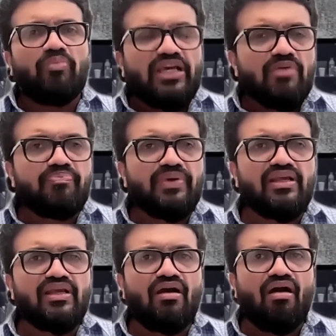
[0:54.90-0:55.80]

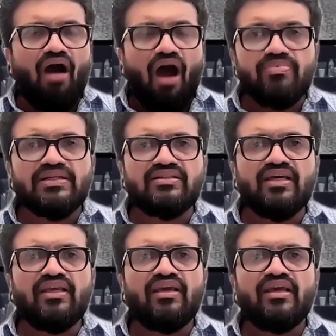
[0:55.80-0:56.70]
மிகப்பெரிய
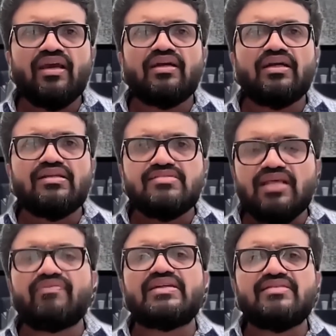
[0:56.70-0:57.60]
ஆபத்தை எங்களது
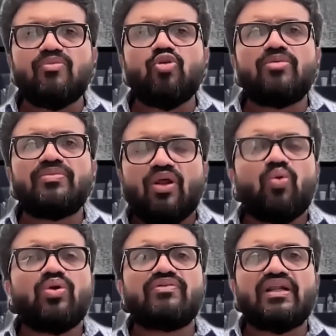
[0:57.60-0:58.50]
சிறுவர் சமூகம்
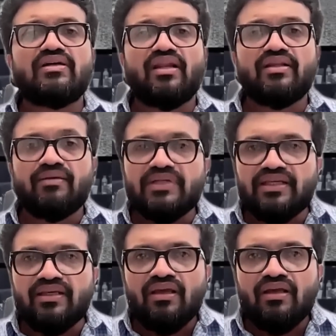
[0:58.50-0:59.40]
எதிர்கொண்டு வருகிறது
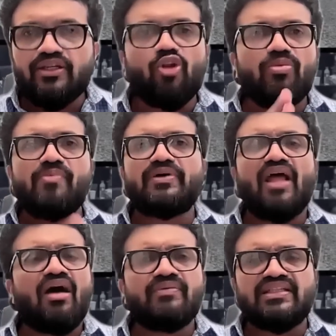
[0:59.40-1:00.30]
என்பதை
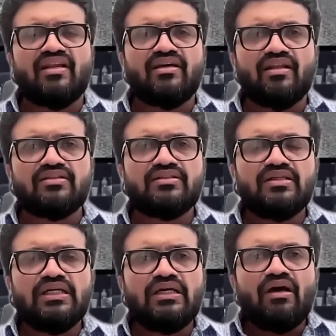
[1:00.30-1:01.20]
நிரூபிப்பதாக அமைந்திருக்கிறது
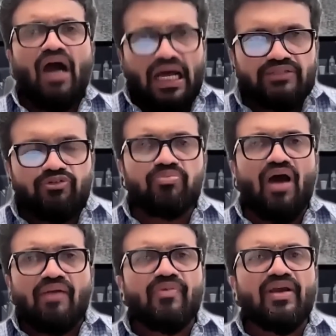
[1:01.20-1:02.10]
அதுவும்
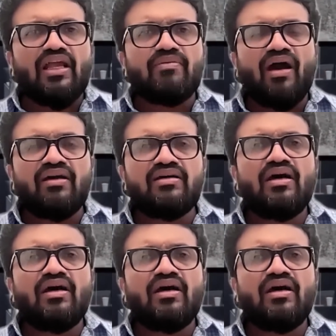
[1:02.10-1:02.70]
அண்மை காலமாக